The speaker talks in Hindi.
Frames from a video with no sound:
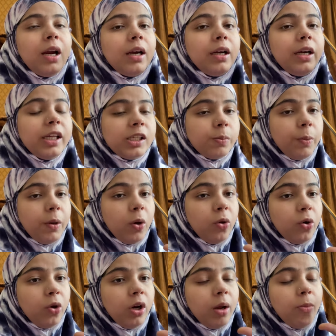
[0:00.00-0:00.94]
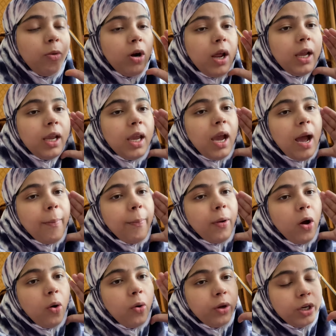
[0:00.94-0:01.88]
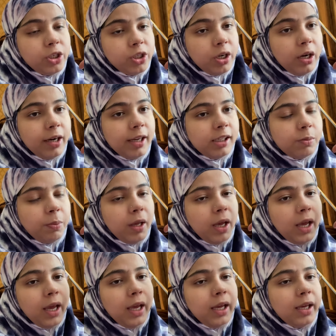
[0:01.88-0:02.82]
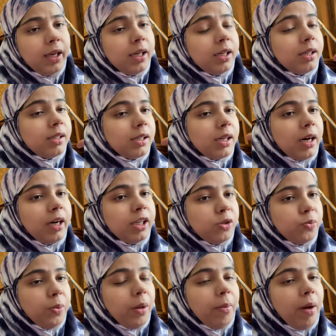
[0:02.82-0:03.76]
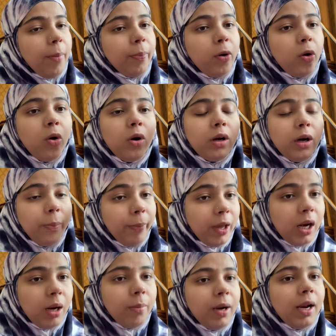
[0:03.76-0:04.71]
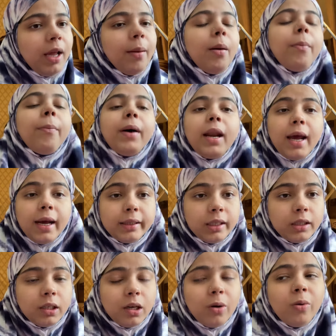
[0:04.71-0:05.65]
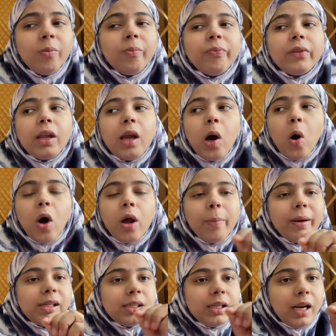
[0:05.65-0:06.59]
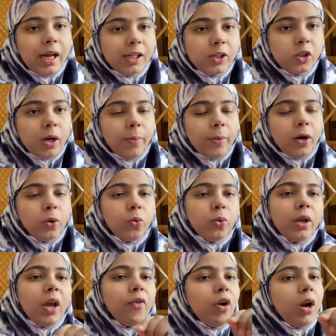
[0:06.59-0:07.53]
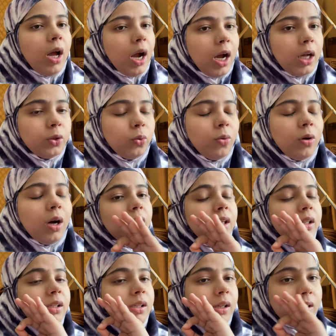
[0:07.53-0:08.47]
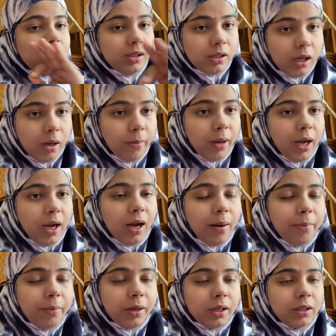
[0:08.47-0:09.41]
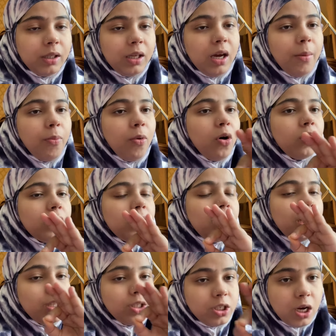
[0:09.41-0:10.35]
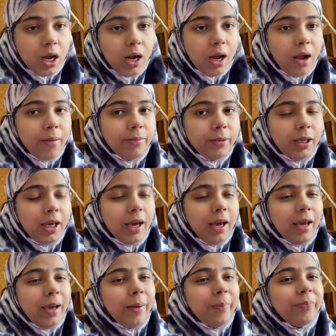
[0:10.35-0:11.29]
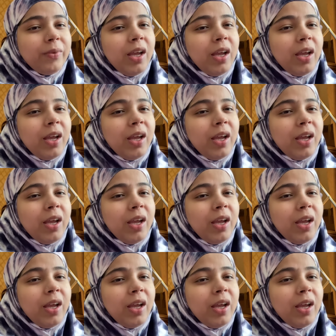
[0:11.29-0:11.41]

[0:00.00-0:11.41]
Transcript: डिस्प्ले उन्होंने बोला ये आपका ओरिजिनल डिस्प्ले है इसका डिस्प्ले मैं आपको रिपेयरेबल है मैं बना देता हूँ और बस ग्लास जो आपका टूट गया वो लगा दूंगा इस सस्ते में काम कर दिया बहुत ही अच्छा काम किया है